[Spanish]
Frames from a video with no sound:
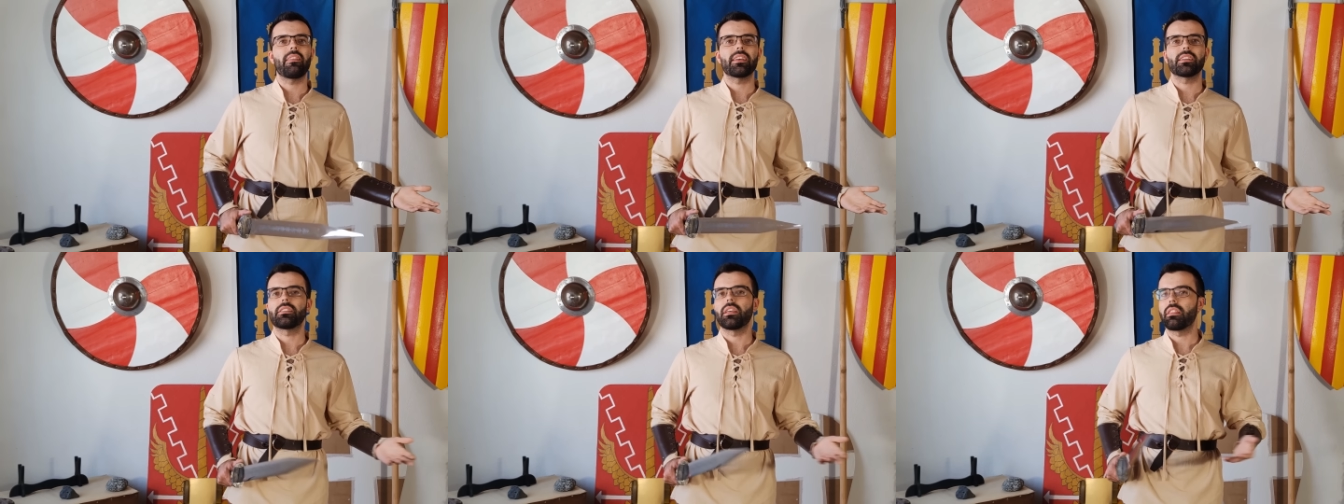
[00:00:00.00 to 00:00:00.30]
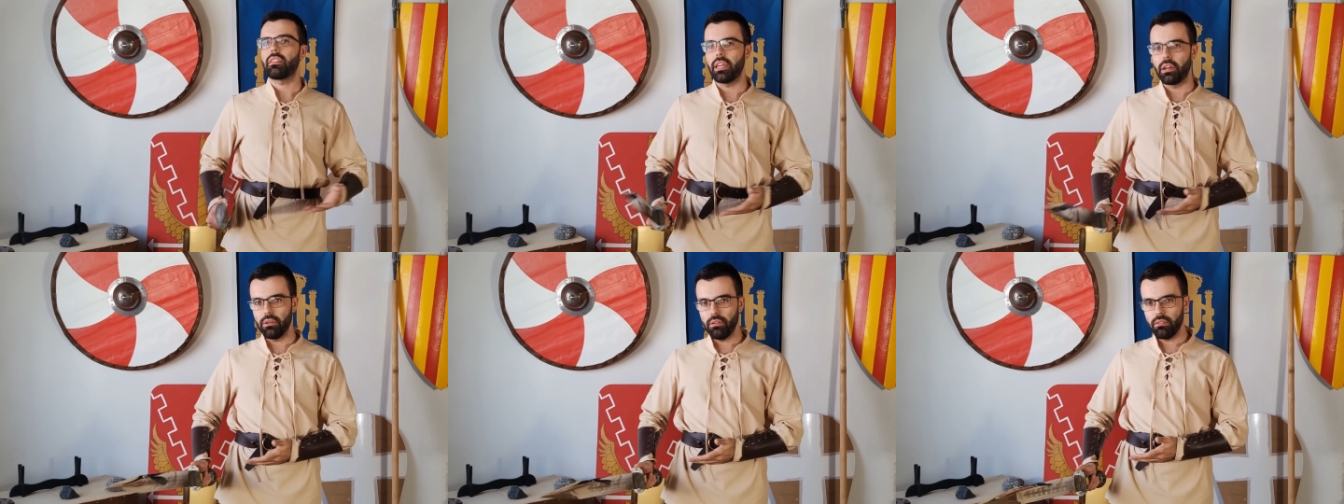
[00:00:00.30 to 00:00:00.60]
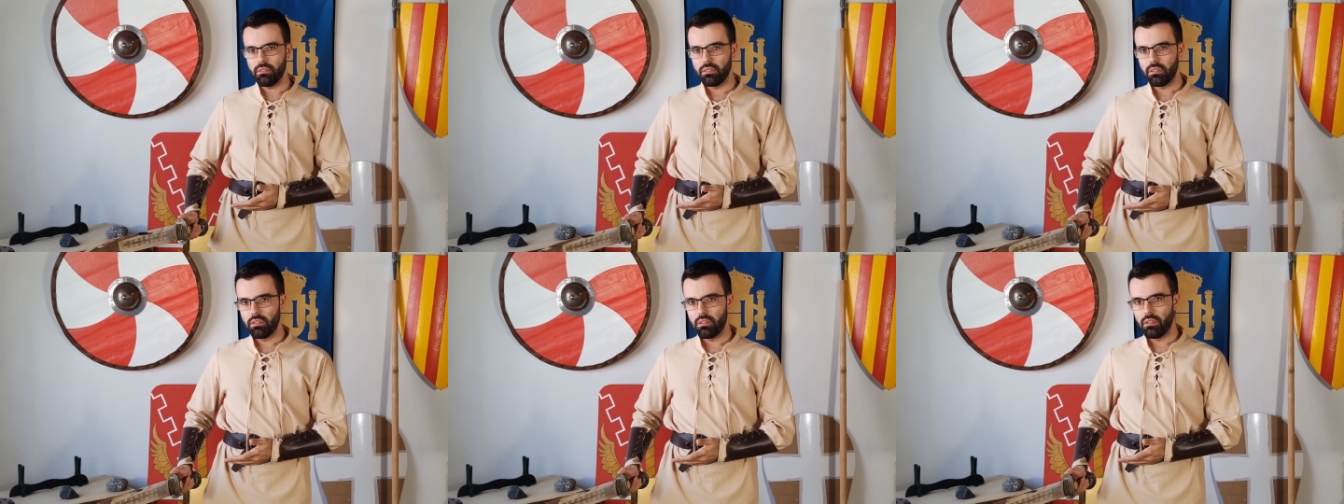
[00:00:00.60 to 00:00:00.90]
que desde
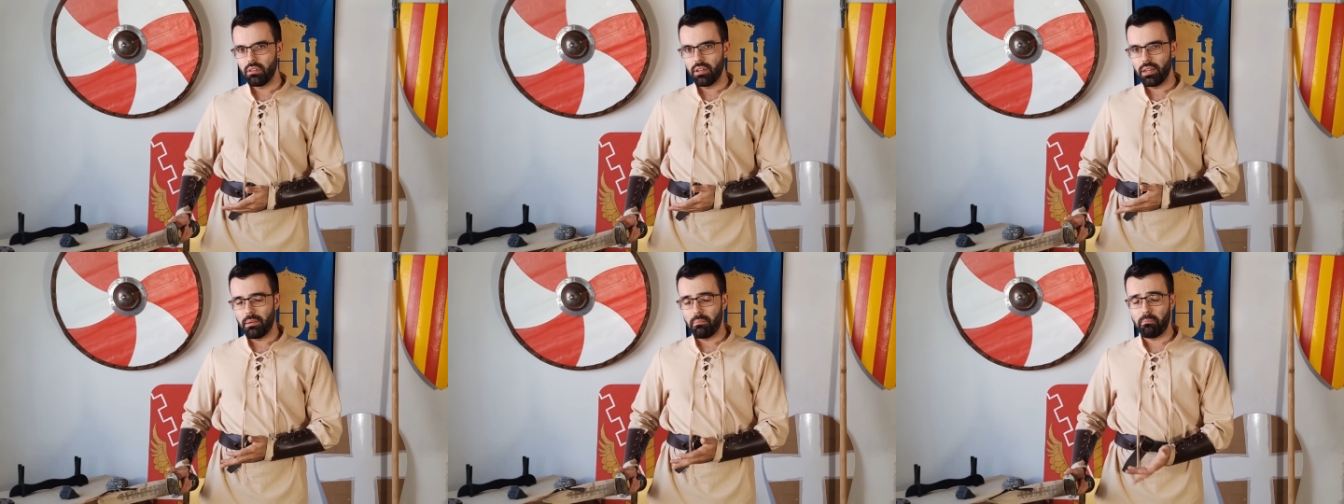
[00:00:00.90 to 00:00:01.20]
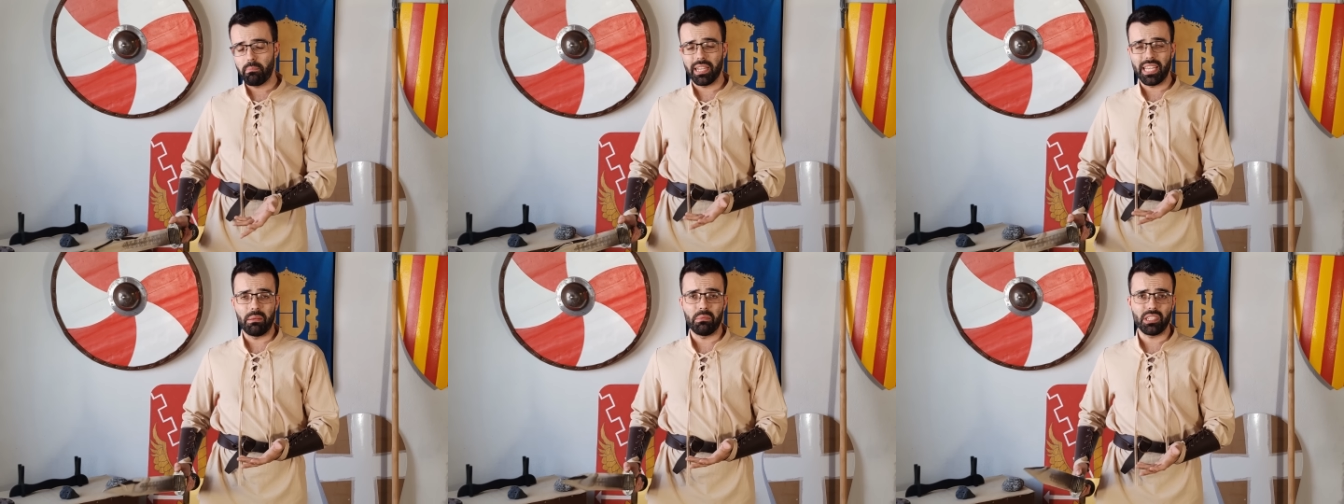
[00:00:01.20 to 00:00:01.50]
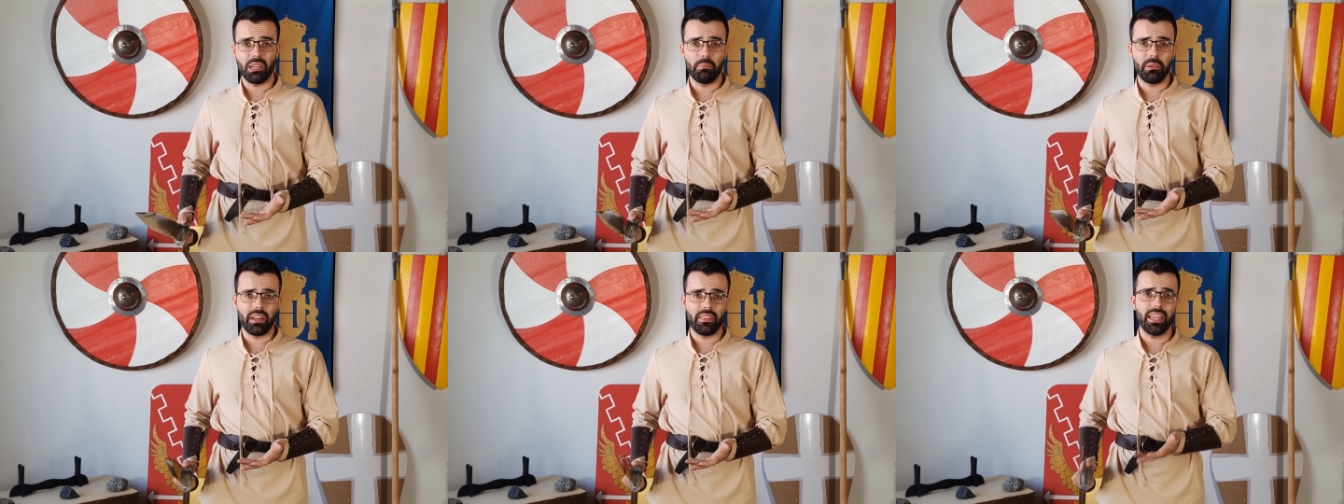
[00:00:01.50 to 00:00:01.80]
cero
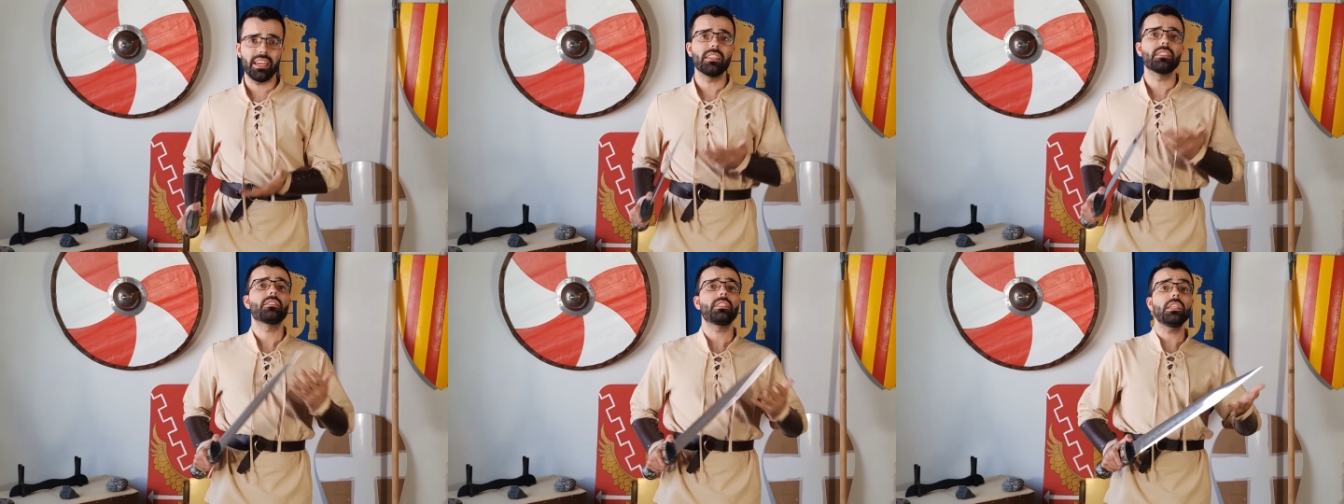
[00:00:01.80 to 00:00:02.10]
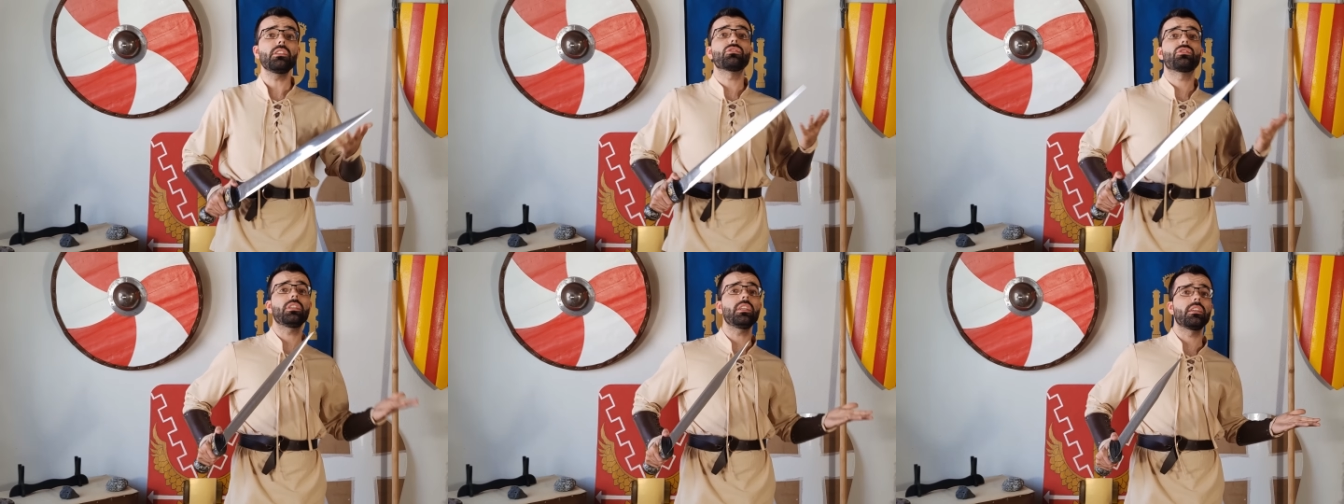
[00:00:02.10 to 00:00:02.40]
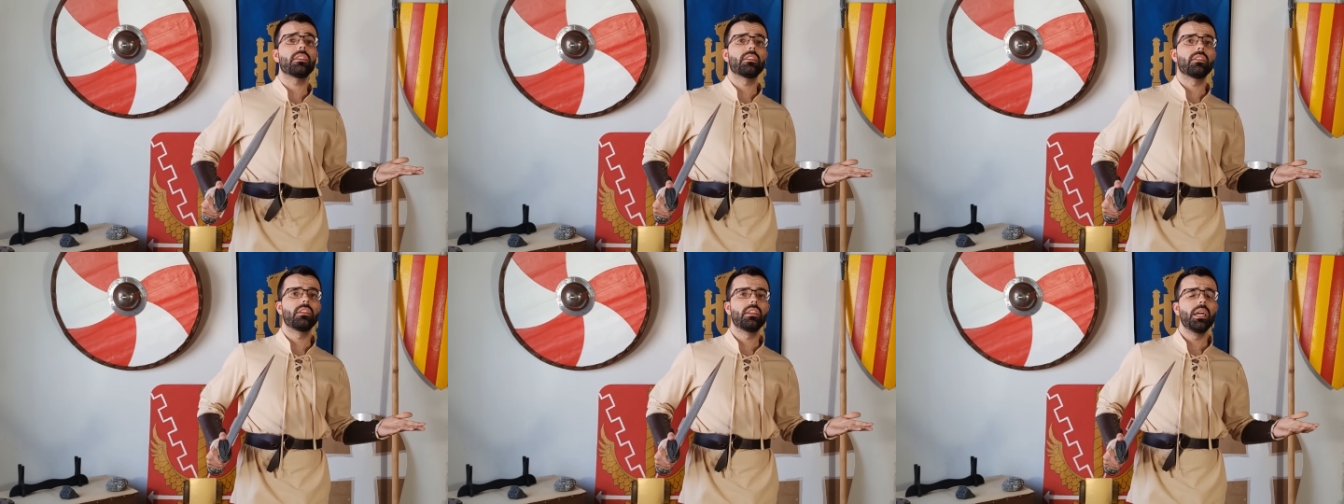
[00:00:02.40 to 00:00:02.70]
vayamos a perder sí o
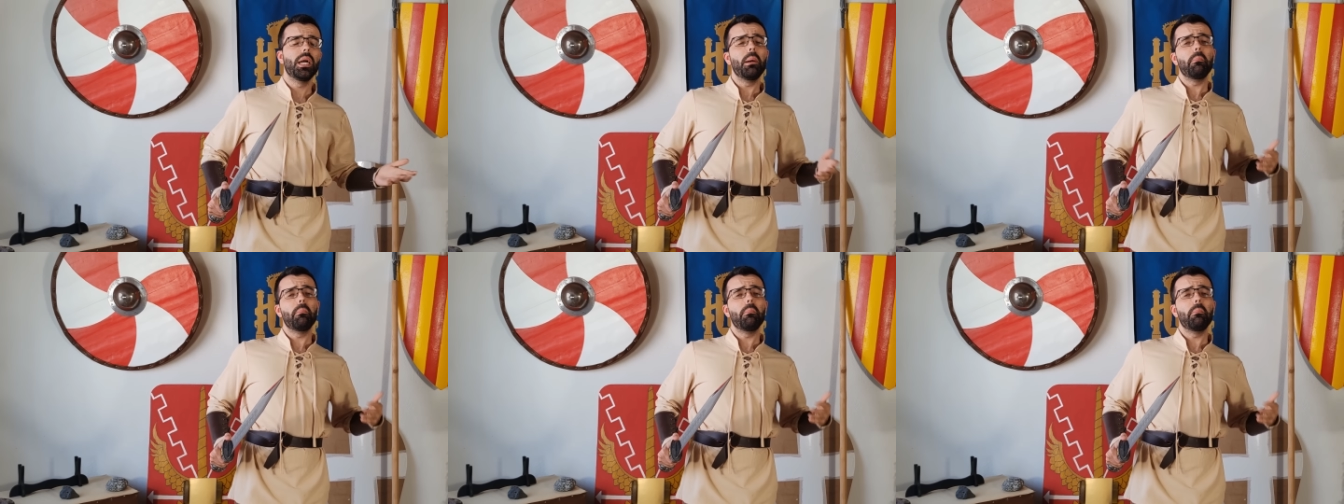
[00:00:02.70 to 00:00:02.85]
sí,